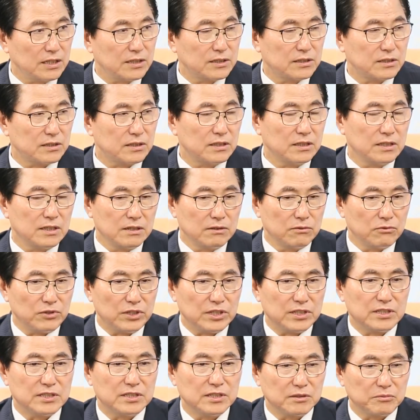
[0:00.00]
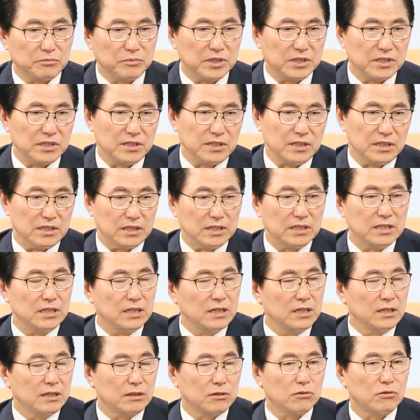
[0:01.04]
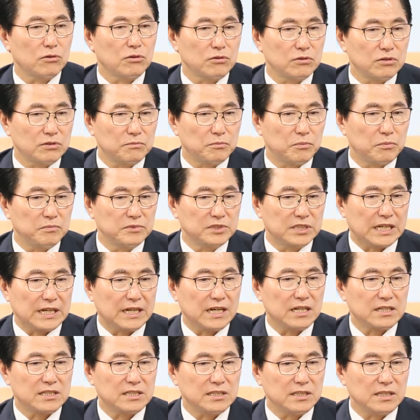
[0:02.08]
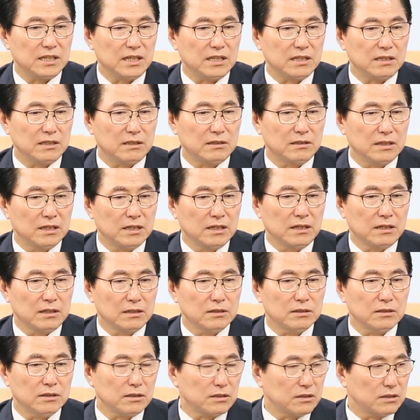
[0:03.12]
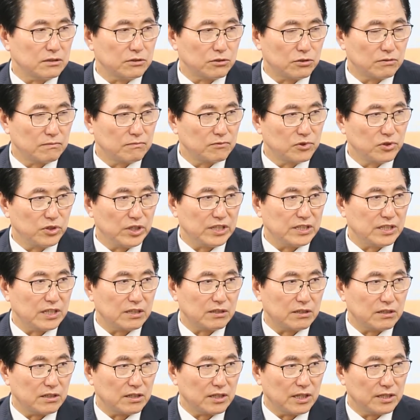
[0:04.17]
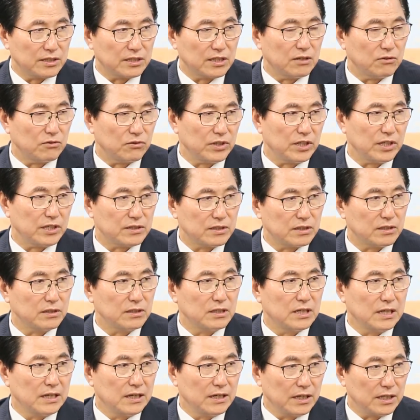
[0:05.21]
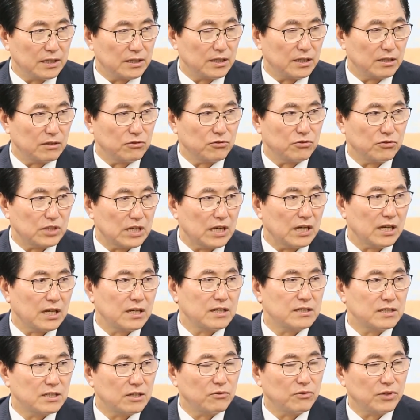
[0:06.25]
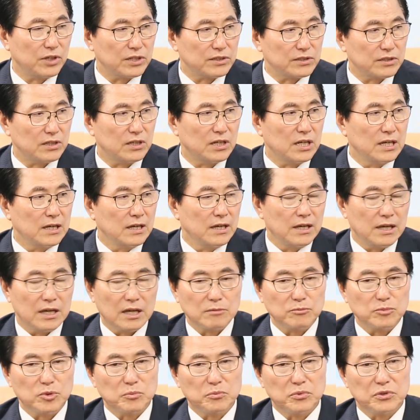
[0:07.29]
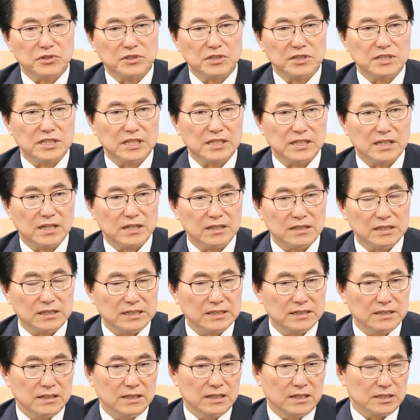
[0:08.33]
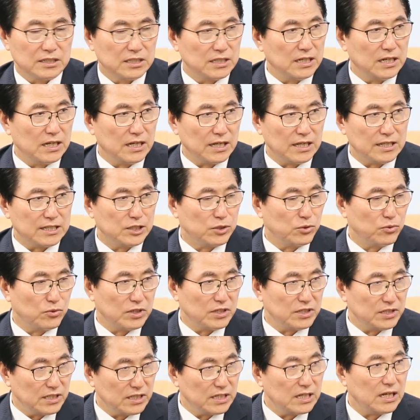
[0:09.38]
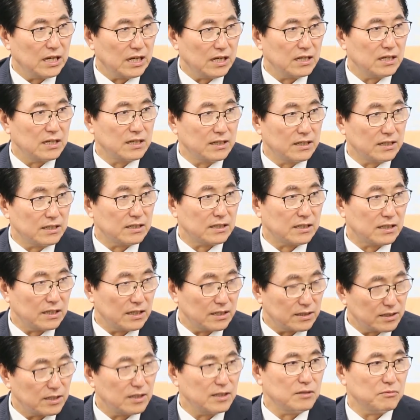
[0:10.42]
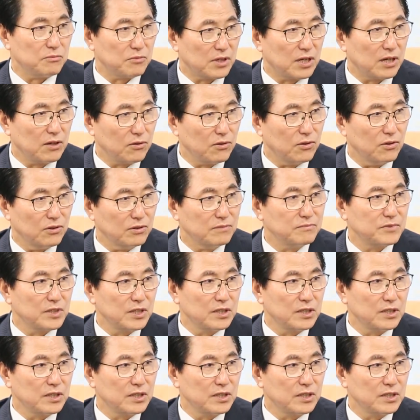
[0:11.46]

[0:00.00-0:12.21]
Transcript: 그서 우리 지역민들이 또 그 사각지대에 있는 어, 그 수혜자들을 대상으로 해서 혜택을 주자 하는 차원에서 행복복지재단을 지난해 10월 2일 날 이렇게 설립을 하고